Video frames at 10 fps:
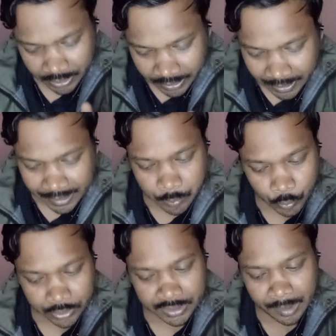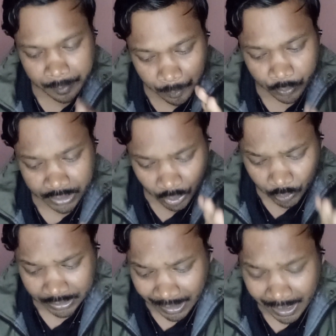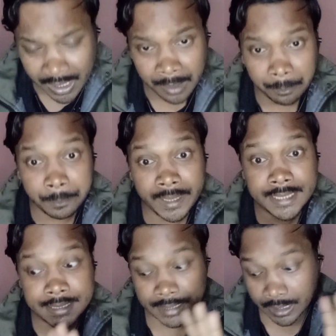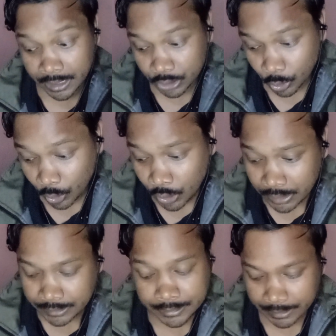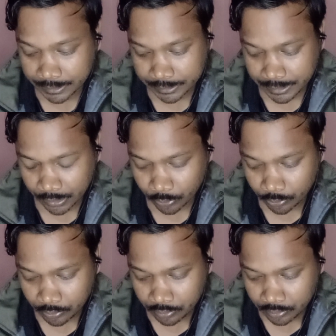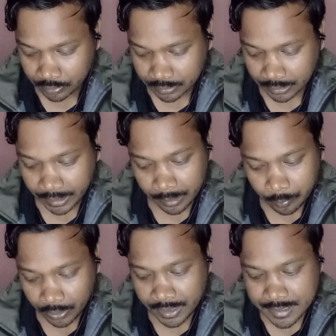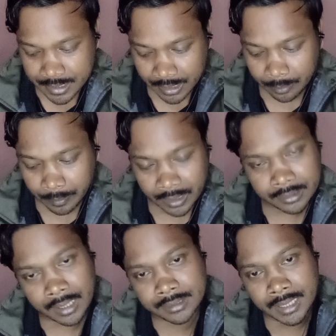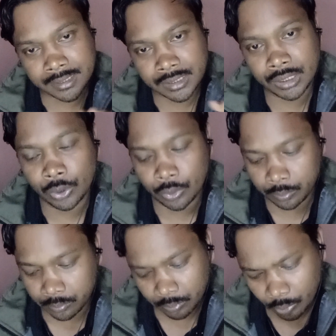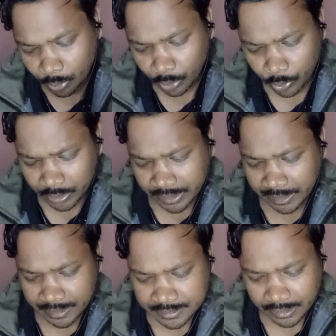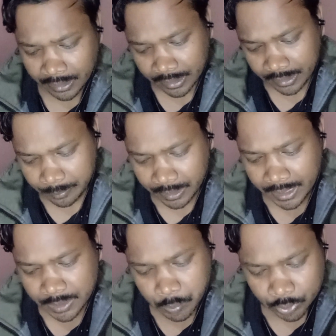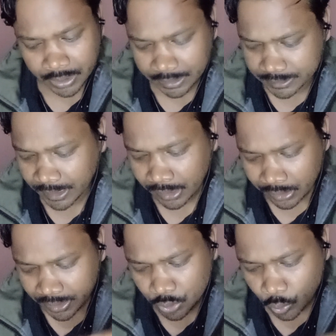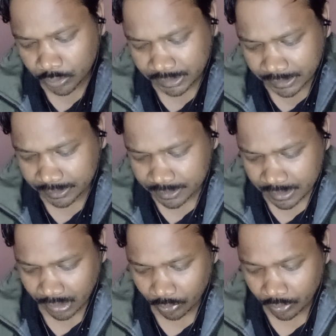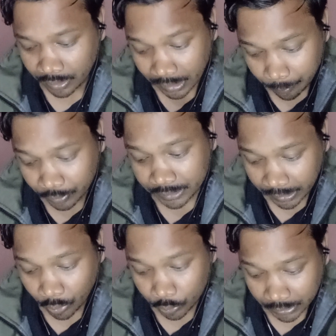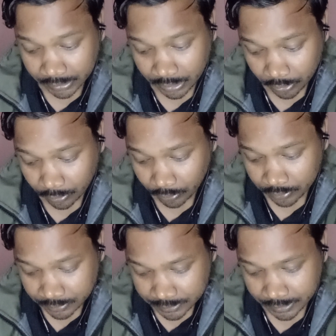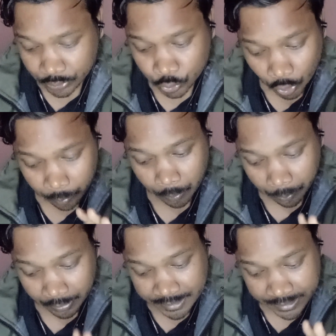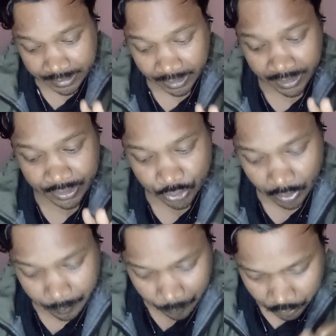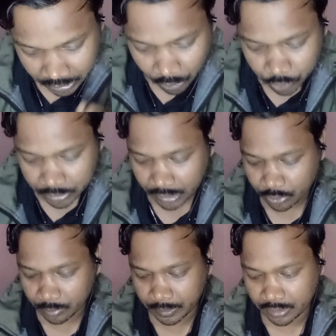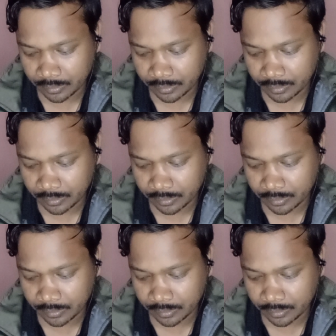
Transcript: নিয়ে রাজপুত্রের বিপদের কথা বিস্তারিত জানতে চাইলো তাহলে এই বলে শেয়াল ভাইয়া তার তাচ্ছিল্য করলে করলে ঠিক আছে এবার রাজপুত্রের কাছে কিছু কথা জানতে চাইলো এবং তাকে কথা দিল যে সম্ভব হলে সে তাকে নিশ্চয়ই বিপদ থেকে উদ্ধার করবে